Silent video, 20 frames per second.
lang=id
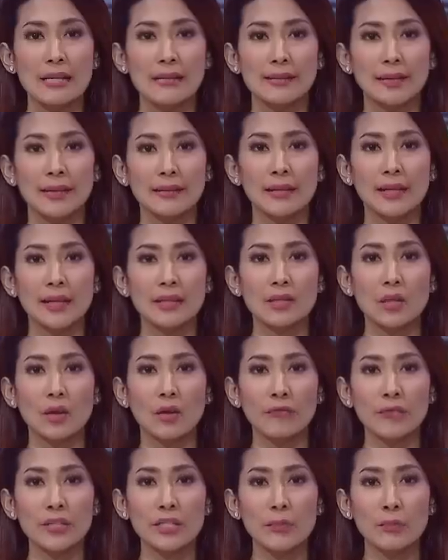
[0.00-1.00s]
Satgas
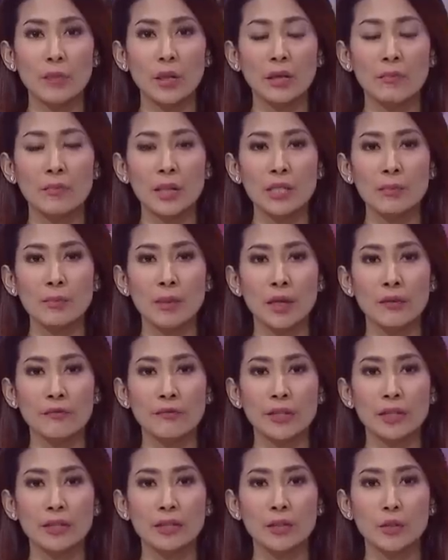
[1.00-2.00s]
COVID-19
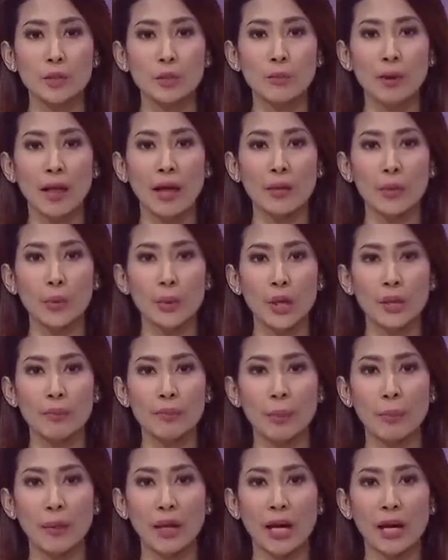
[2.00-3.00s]
merevisi sejumlah aturan
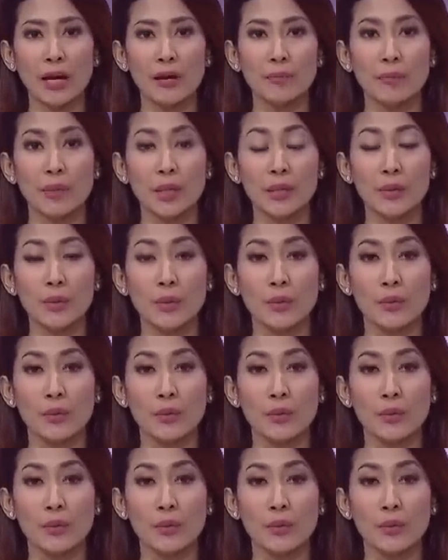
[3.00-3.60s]
PPKM Mikro,